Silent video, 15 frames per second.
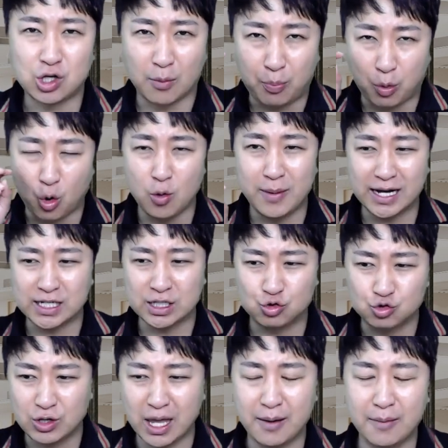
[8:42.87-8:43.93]
저 보호망이
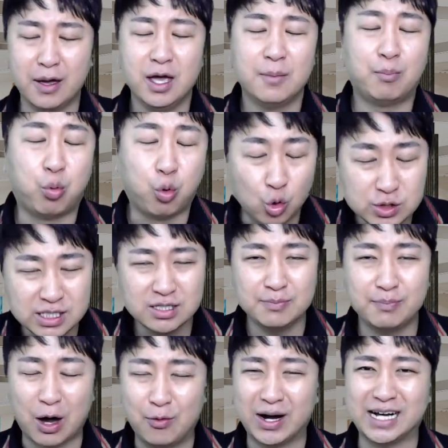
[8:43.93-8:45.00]
눈에 보시는
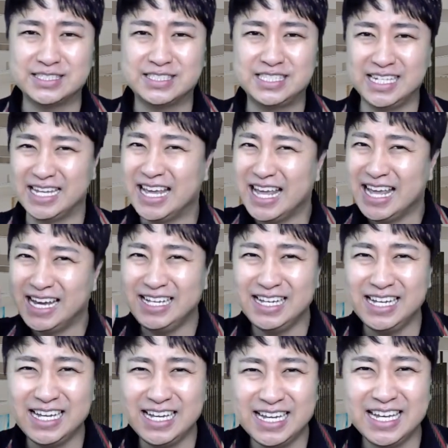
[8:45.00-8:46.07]
바와 같이
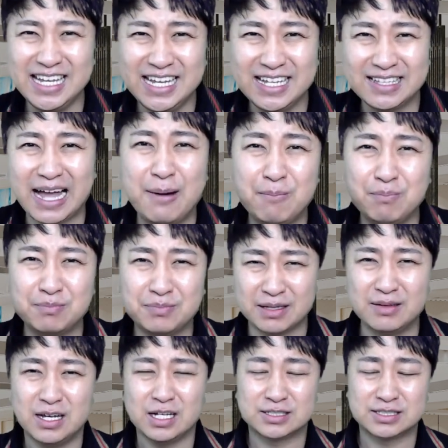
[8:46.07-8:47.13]
1, 2, 3,
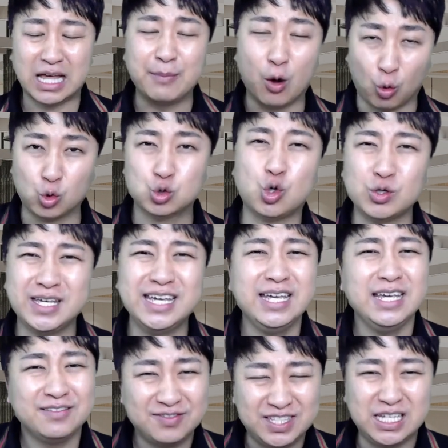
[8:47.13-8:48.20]
그 다음에
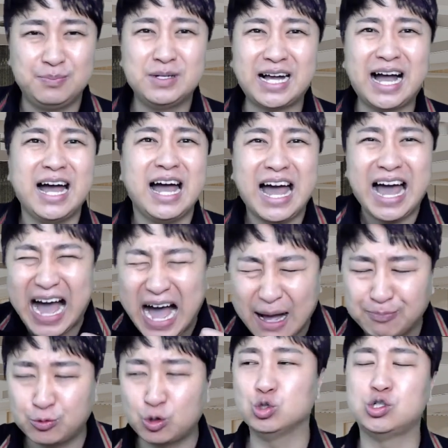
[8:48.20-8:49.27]
5종이 DB가
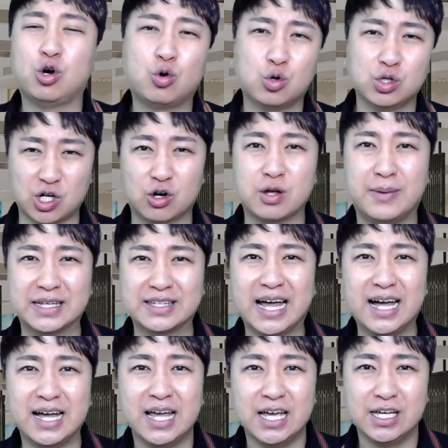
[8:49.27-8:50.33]
압도적으로
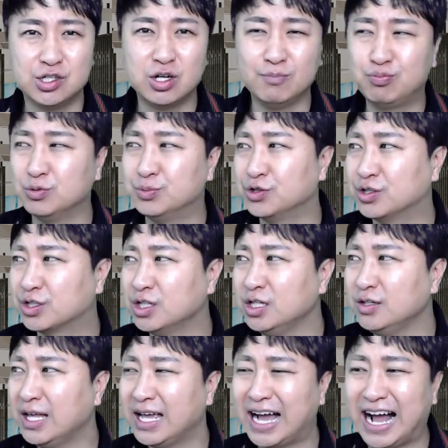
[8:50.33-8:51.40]
저렴하다 이런
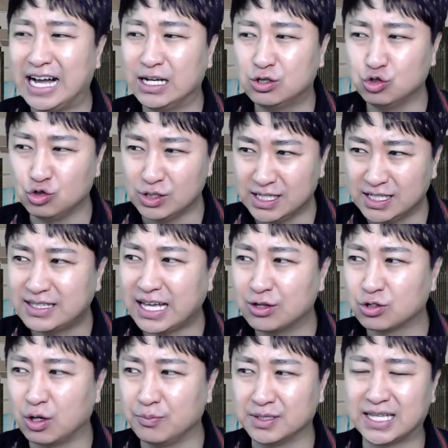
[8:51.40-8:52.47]
부분들은 알 수
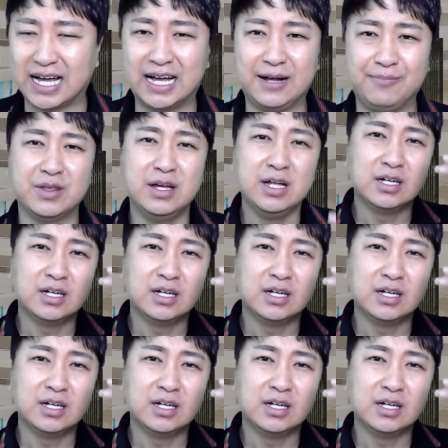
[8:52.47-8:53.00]
있다는 겁니다